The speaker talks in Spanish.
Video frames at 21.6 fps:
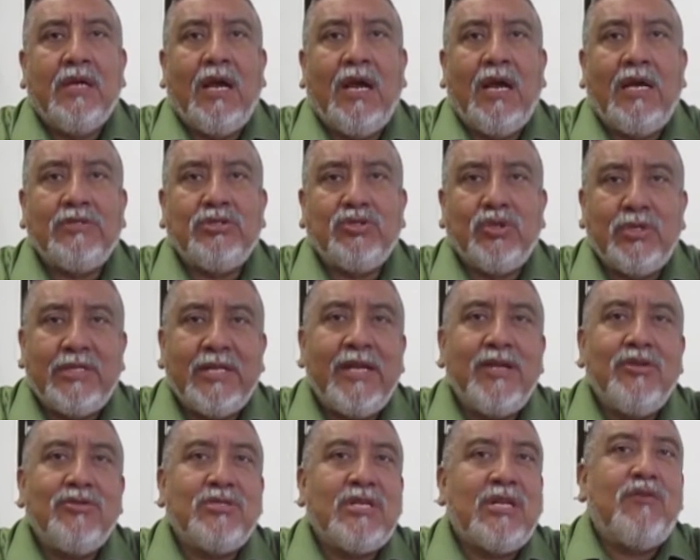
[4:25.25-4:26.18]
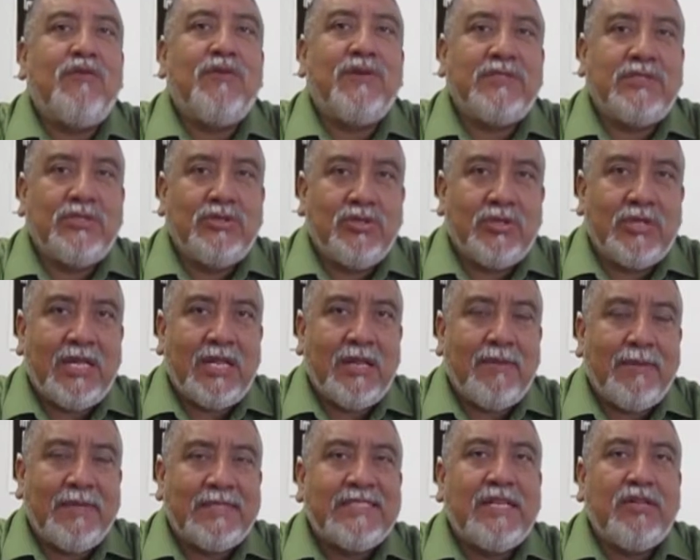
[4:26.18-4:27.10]
Hasta ahorita ellos han ofrecido
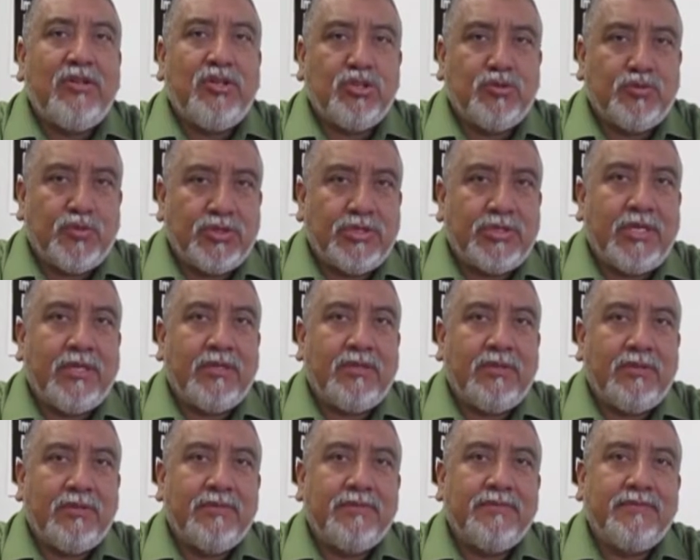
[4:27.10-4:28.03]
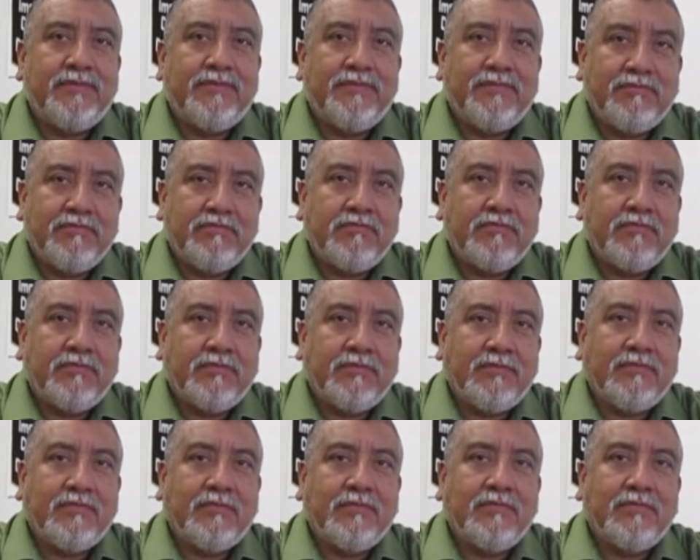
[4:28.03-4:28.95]
nada más el 2%. Y
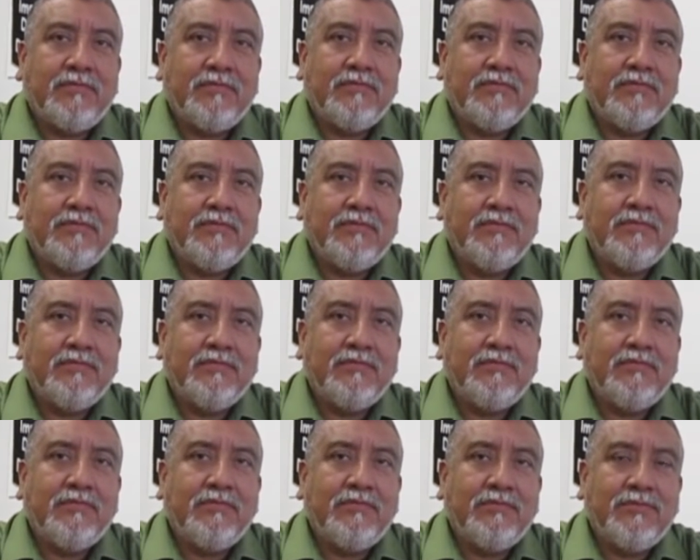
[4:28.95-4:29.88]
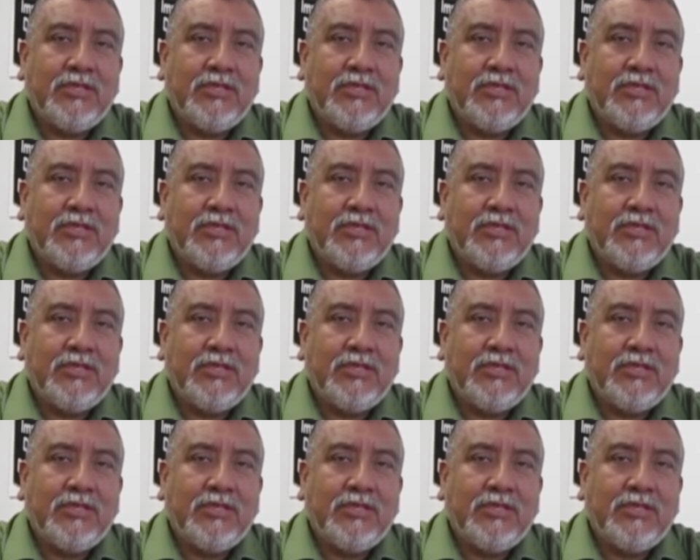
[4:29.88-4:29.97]
entonces sigue negociando. ¿Para